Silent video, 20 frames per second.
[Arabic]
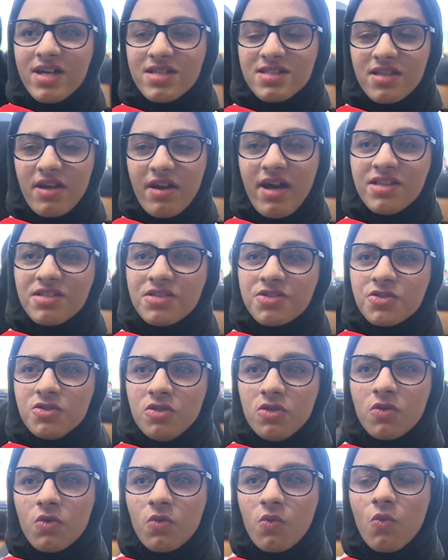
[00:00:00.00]
صراحه
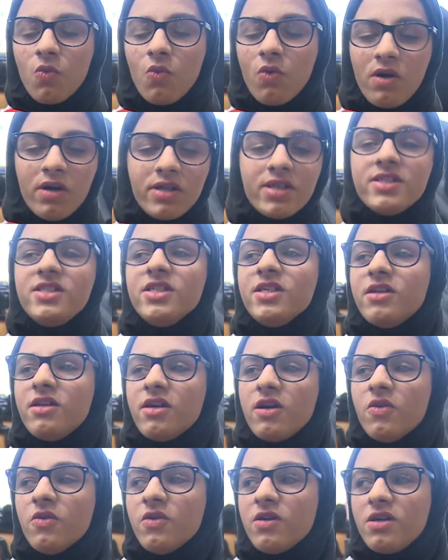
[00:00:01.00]
شعور وايد
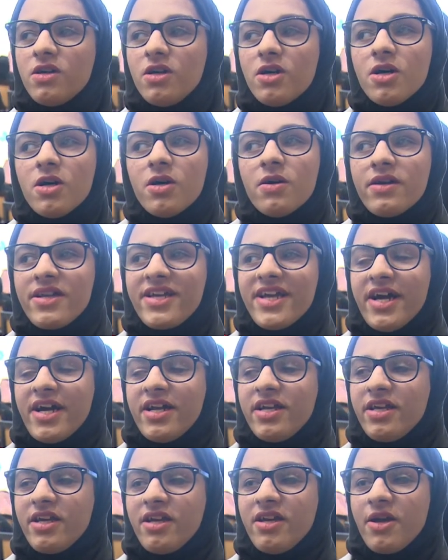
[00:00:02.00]
حلو
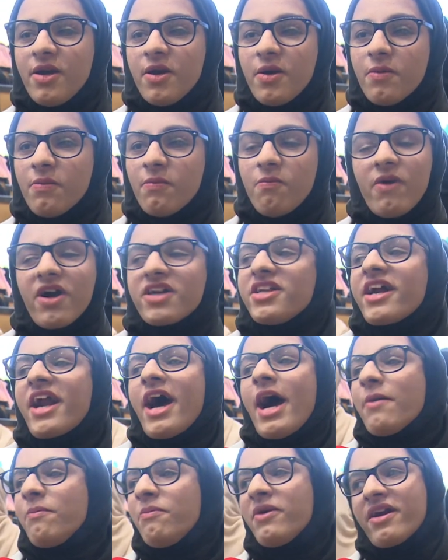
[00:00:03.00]
يعني ما اقدر
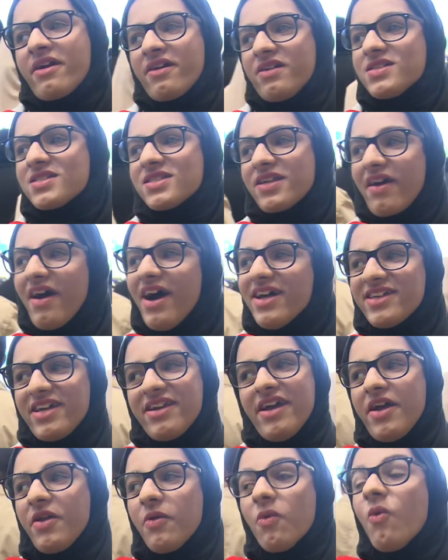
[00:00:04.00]
اعبر صراحه
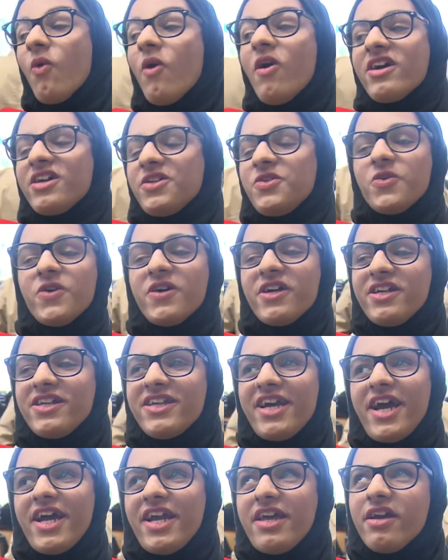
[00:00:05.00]
يعني وايد وايد
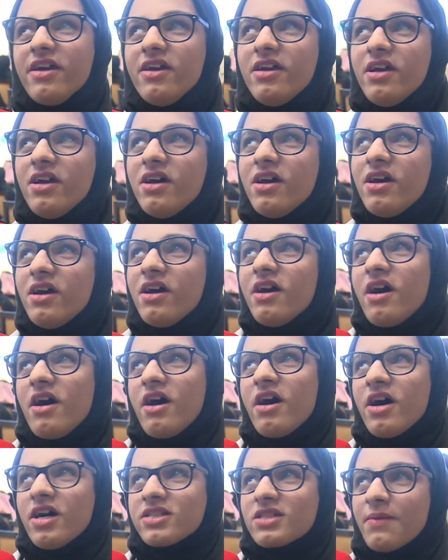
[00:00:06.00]
يعني
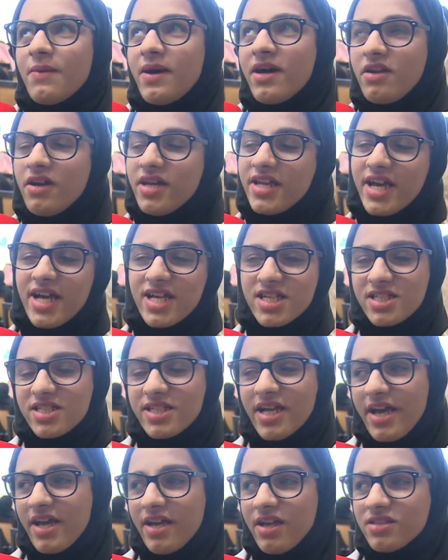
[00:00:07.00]
آه، طبعا أنا
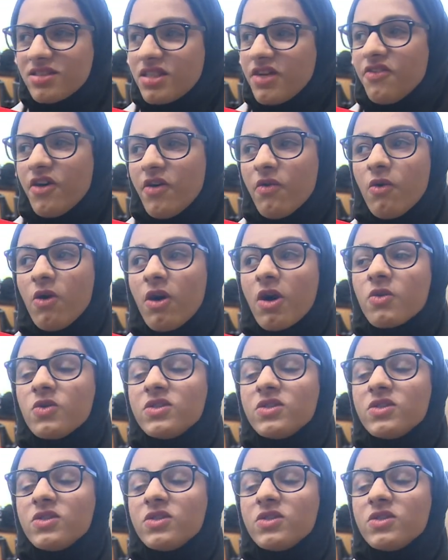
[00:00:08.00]
هالشي تفوق